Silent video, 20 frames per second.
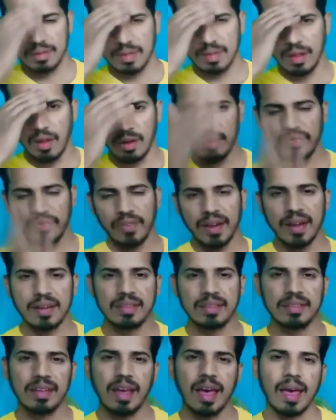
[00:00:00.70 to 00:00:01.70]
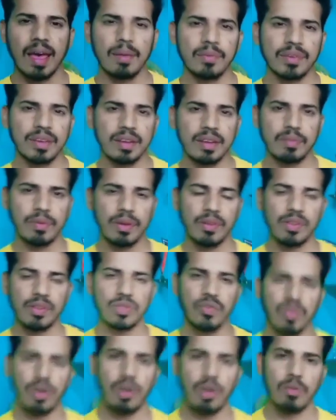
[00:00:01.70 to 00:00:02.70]
Assalamualaikum फ्रेंड्स आई एम शेख
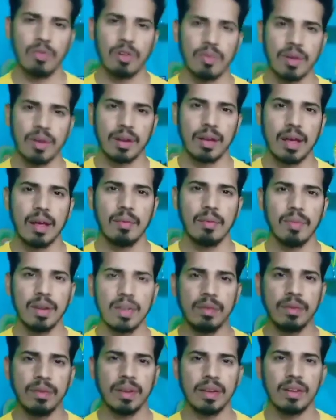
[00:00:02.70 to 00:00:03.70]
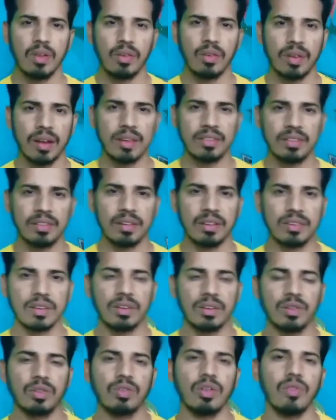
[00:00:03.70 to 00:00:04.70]
परवेज फ्रॉम Gulbarga. मनी मनी
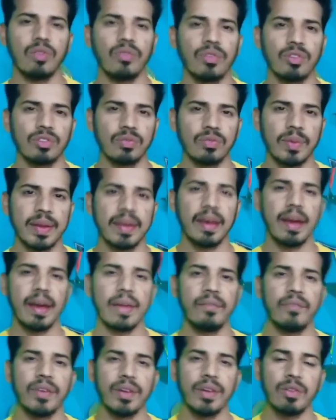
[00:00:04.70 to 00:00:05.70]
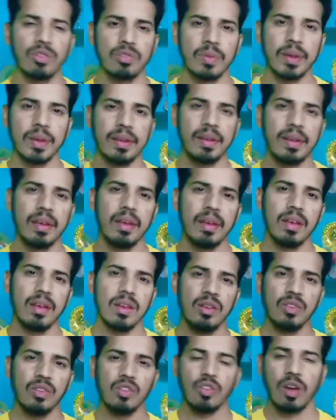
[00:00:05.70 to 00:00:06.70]
कॉन्ग्रेचुलेशन टू फिरोज भाई एंड फेरोज भाई
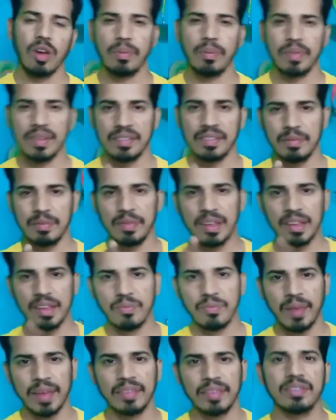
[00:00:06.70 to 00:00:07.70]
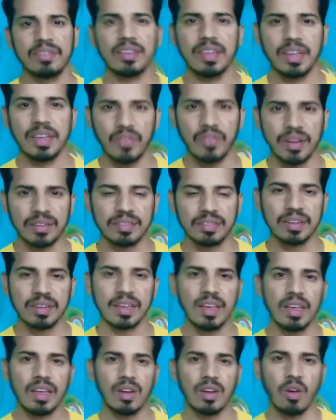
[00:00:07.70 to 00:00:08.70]
जो आपके जिम की फर्स्ट एनिवर्सरी
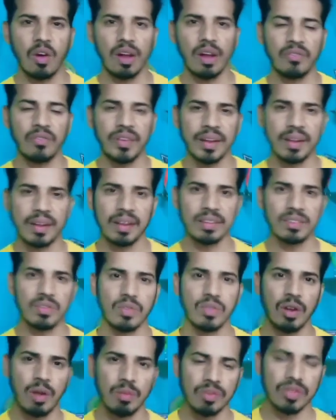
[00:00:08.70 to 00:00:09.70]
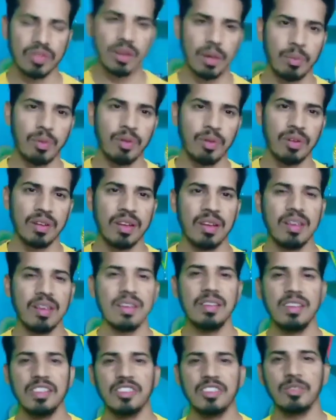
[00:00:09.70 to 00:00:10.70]
है रॉयल फिटनेस फ्रॉम
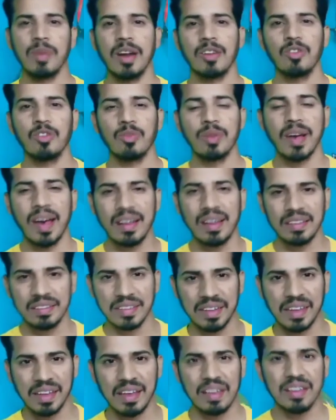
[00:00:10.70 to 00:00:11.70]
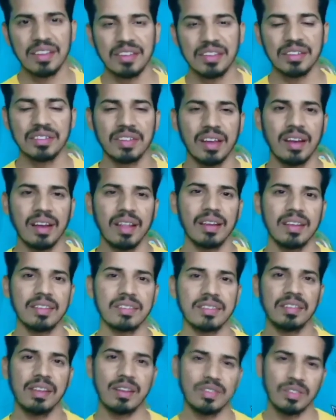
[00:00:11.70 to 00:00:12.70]
शाहपुर इस बार तो प्रकार से क्या इंशाल्लाह
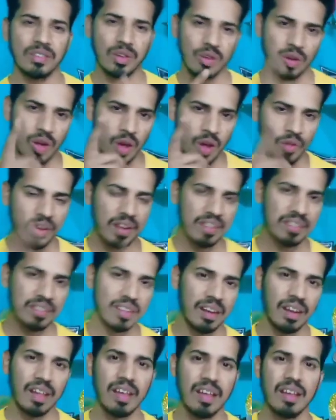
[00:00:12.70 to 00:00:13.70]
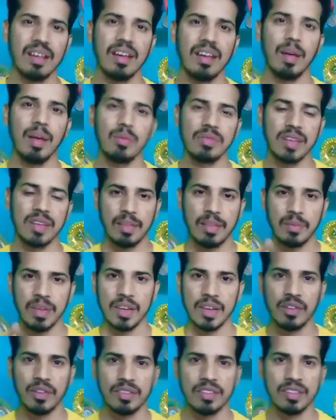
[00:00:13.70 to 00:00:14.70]
नेक्स्ट ईयर ज़रूर आऊँगा इंशाल्लाह हम साथ
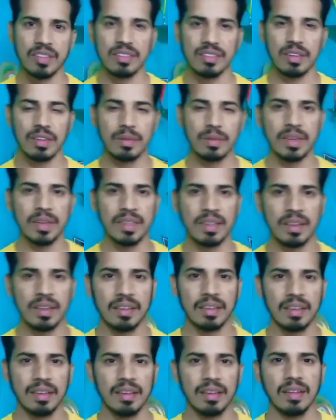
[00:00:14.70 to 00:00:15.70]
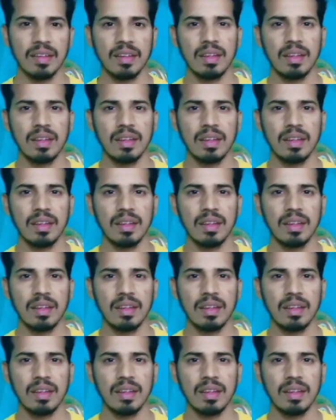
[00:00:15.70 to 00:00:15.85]
में एनिवर्सरी सेलिब्रेट करेंगे